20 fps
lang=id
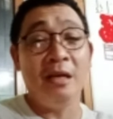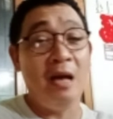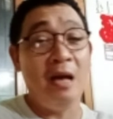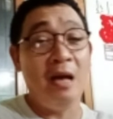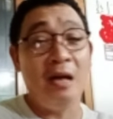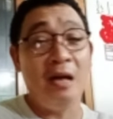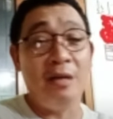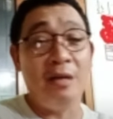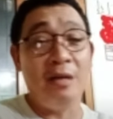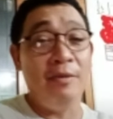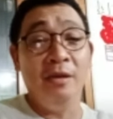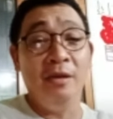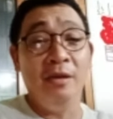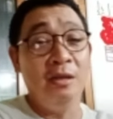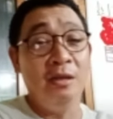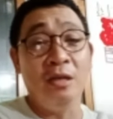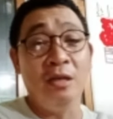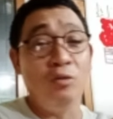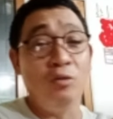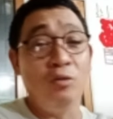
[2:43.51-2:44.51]
mereka
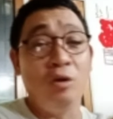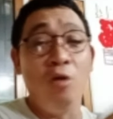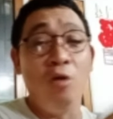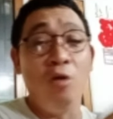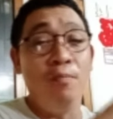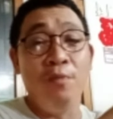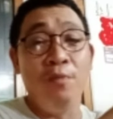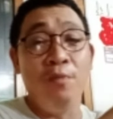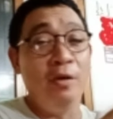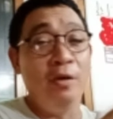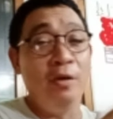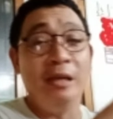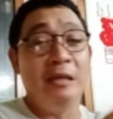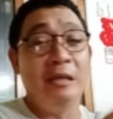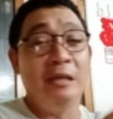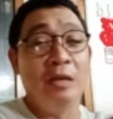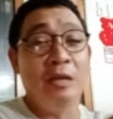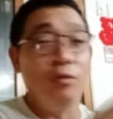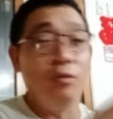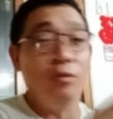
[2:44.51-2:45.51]
anggap ini satu kelompok
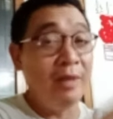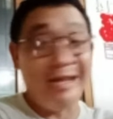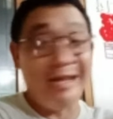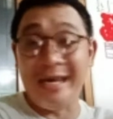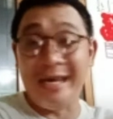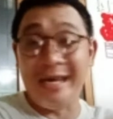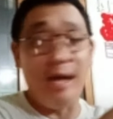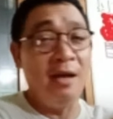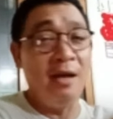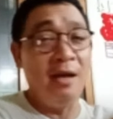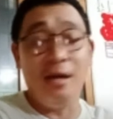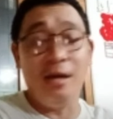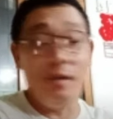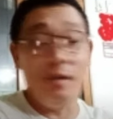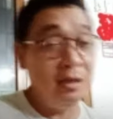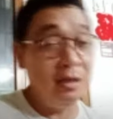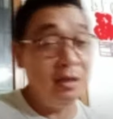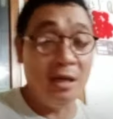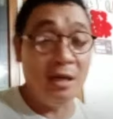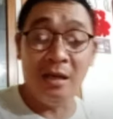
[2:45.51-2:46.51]
yang satu
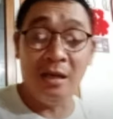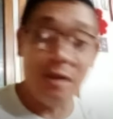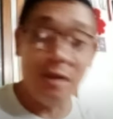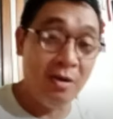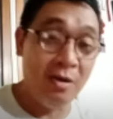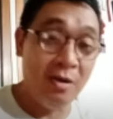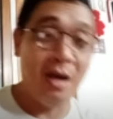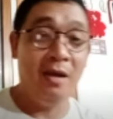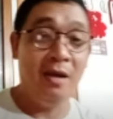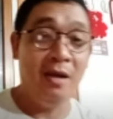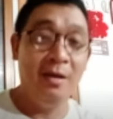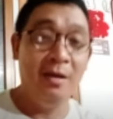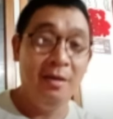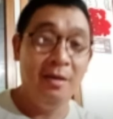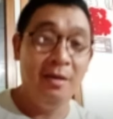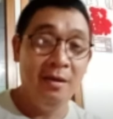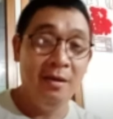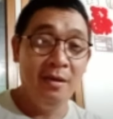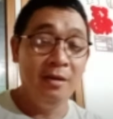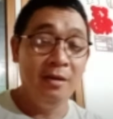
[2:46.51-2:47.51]
keng atau sangat tahu lah.
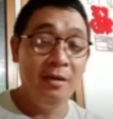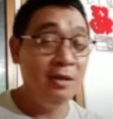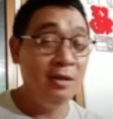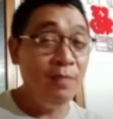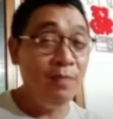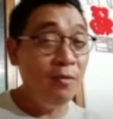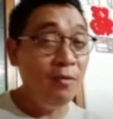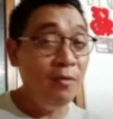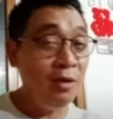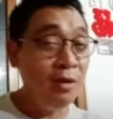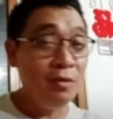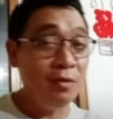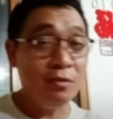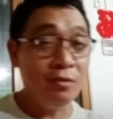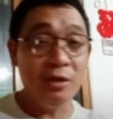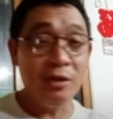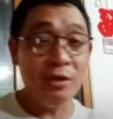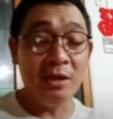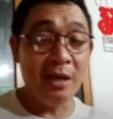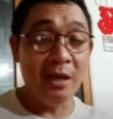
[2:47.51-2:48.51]
Sibuk dia
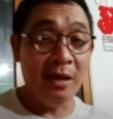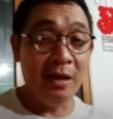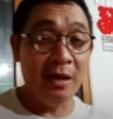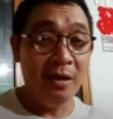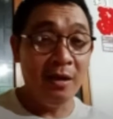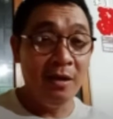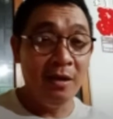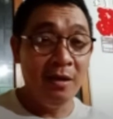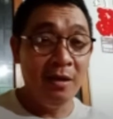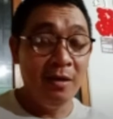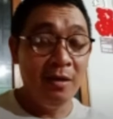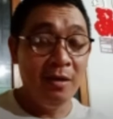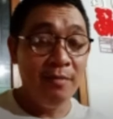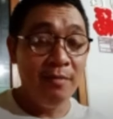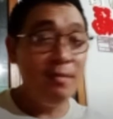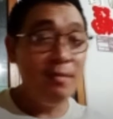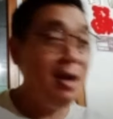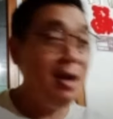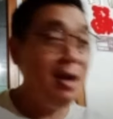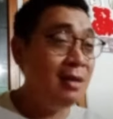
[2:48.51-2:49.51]
urusin saya.
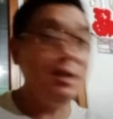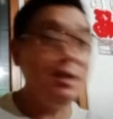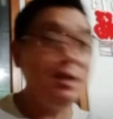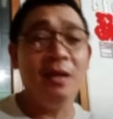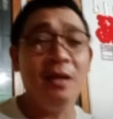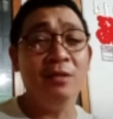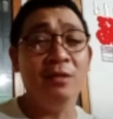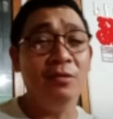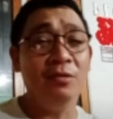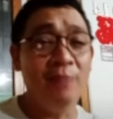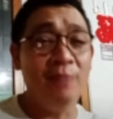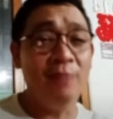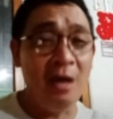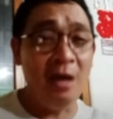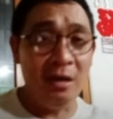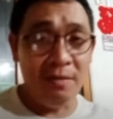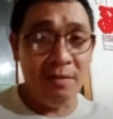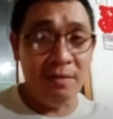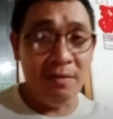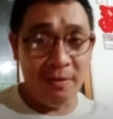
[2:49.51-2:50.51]
Masa itu
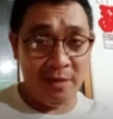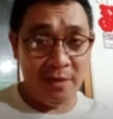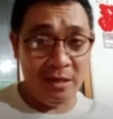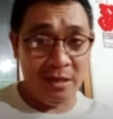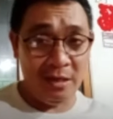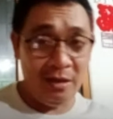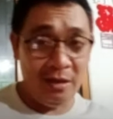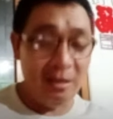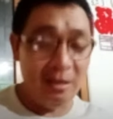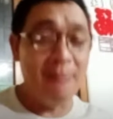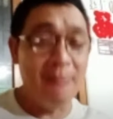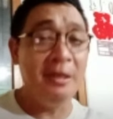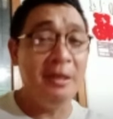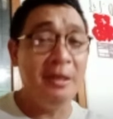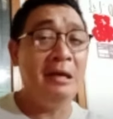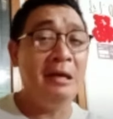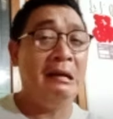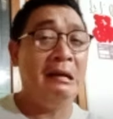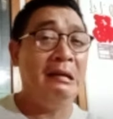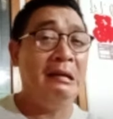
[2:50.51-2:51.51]
menghadapi baja
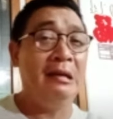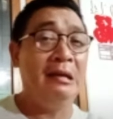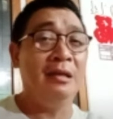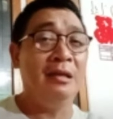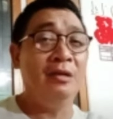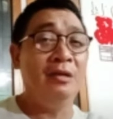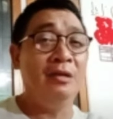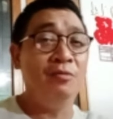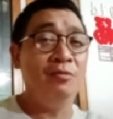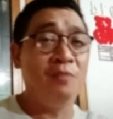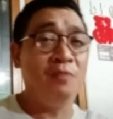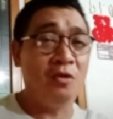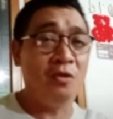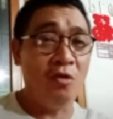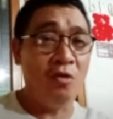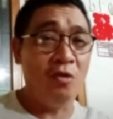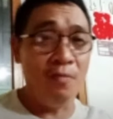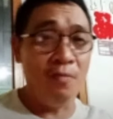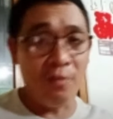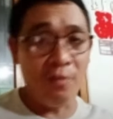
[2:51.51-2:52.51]
hitam aja kalian ah, itu
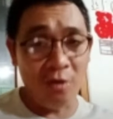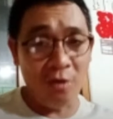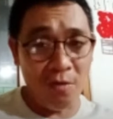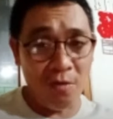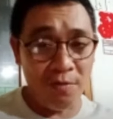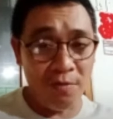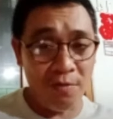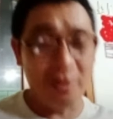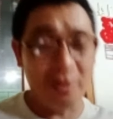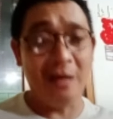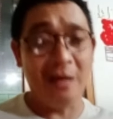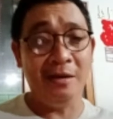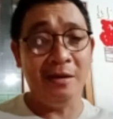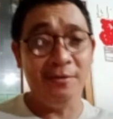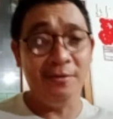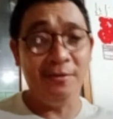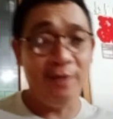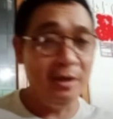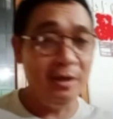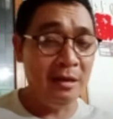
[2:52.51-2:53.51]
berkelompok
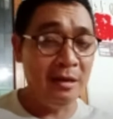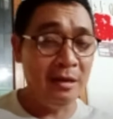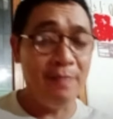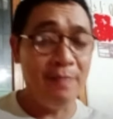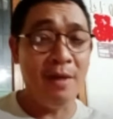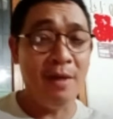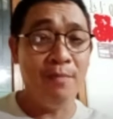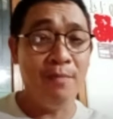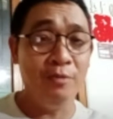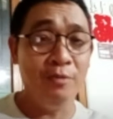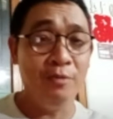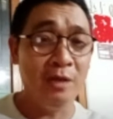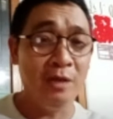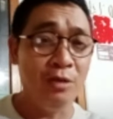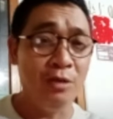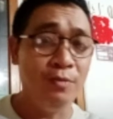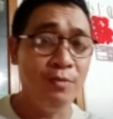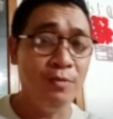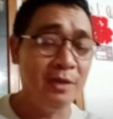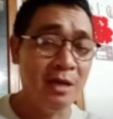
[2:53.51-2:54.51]
kayak gitu aja nggak
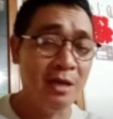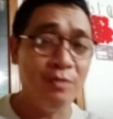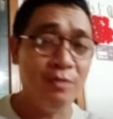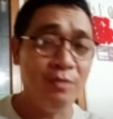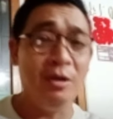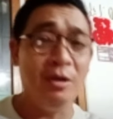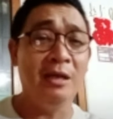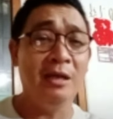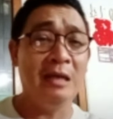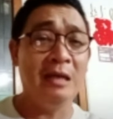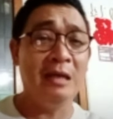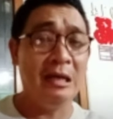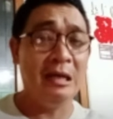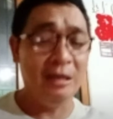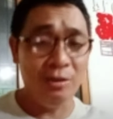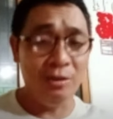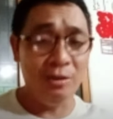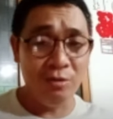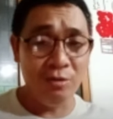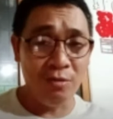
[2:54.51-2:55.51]
mampu satu persatu aja
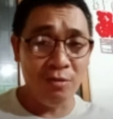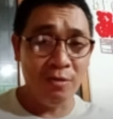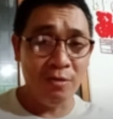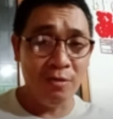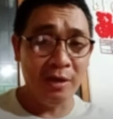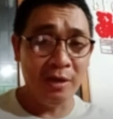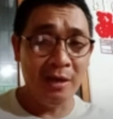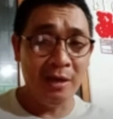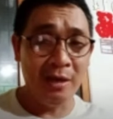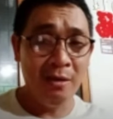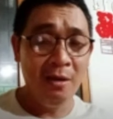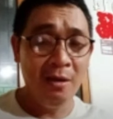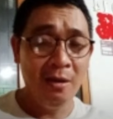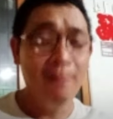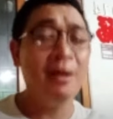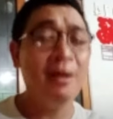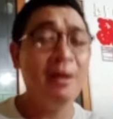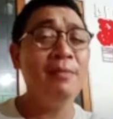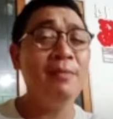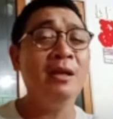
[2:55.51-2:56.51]
kayak gitu ngomongnya.
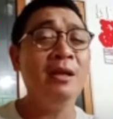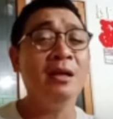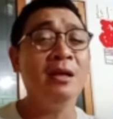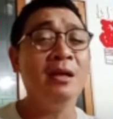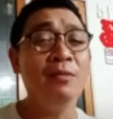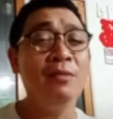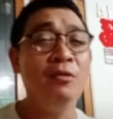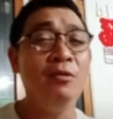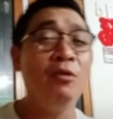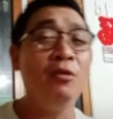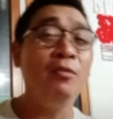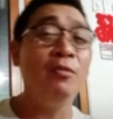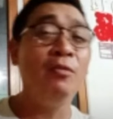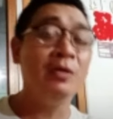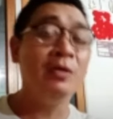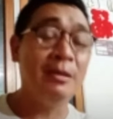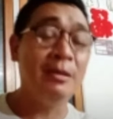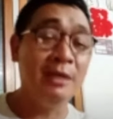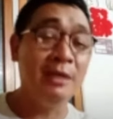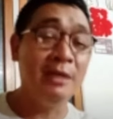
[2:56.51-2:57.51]
Bagaimana kamu
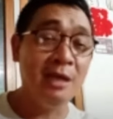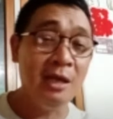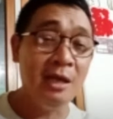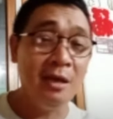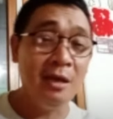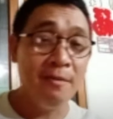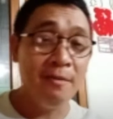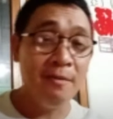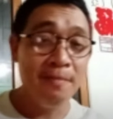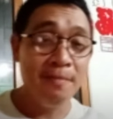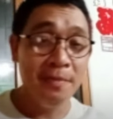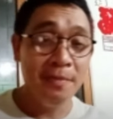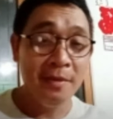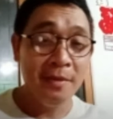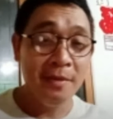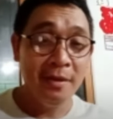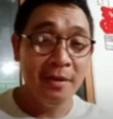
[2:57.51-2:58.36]
ngomong sama saya?